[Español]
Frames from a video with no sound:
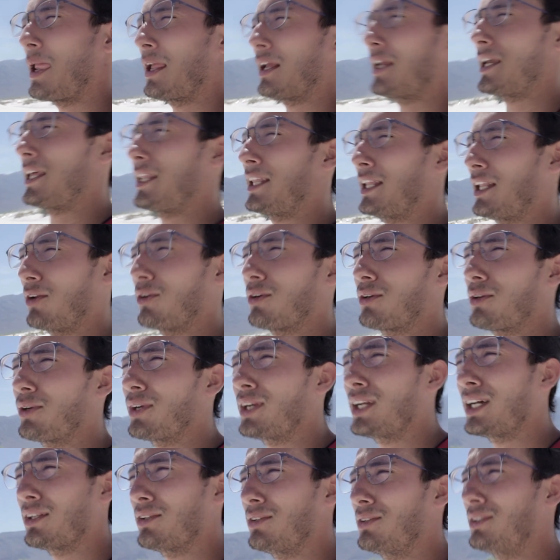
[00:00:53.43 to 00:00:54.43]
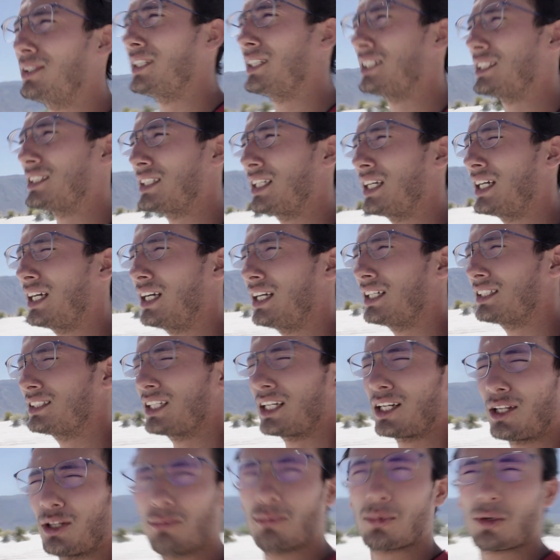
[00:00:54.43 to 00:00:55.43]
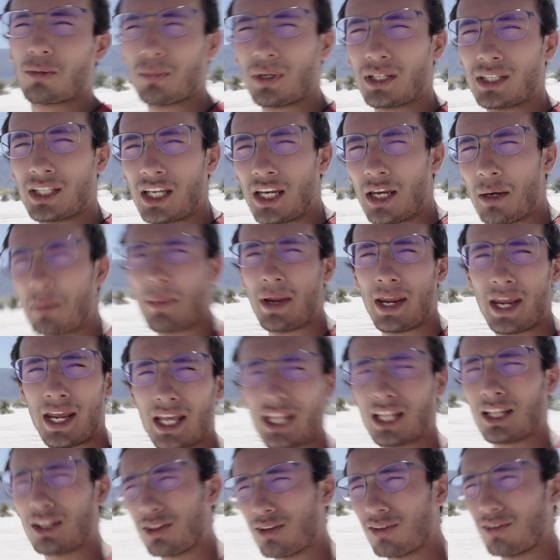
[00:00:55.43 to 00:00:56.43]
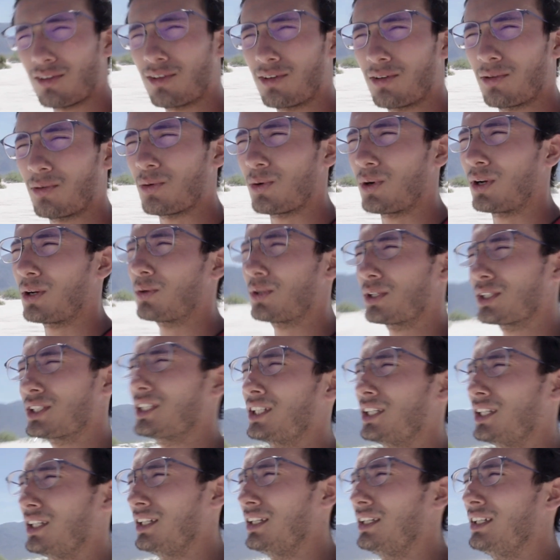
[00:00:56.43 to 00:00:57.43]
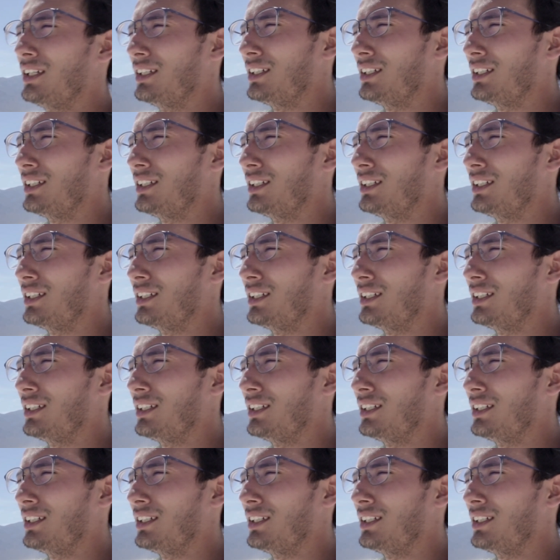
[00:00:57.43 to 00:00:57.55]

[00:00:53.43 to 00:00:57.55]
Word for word: que del otro lado está cerrado por mantenimiento o algo así,